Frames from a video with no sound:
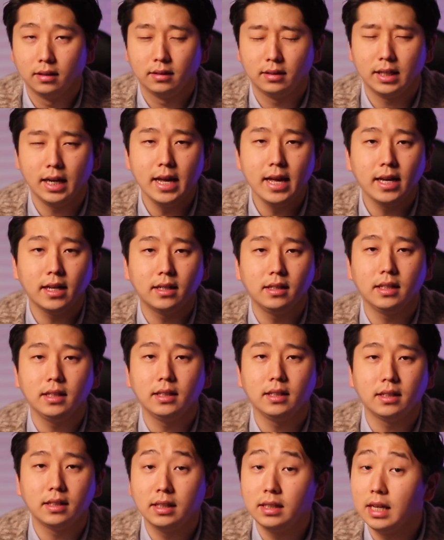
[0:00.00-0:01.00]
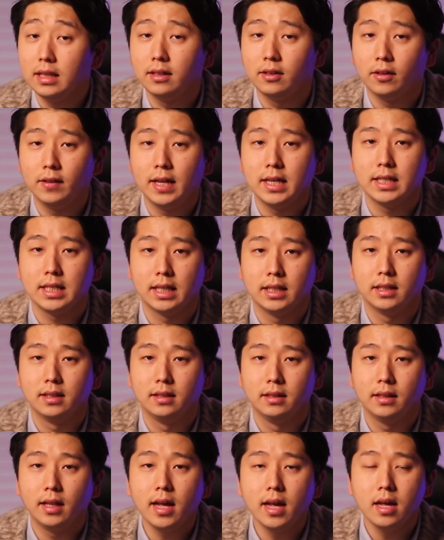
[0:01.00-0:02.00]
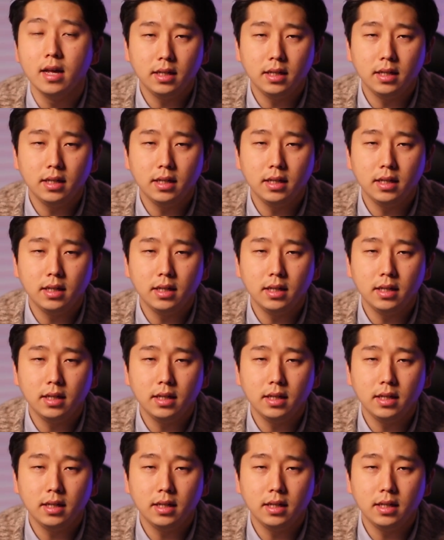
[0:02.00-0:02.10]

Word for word: 차의 크기는 크게 늘어나지 않았는데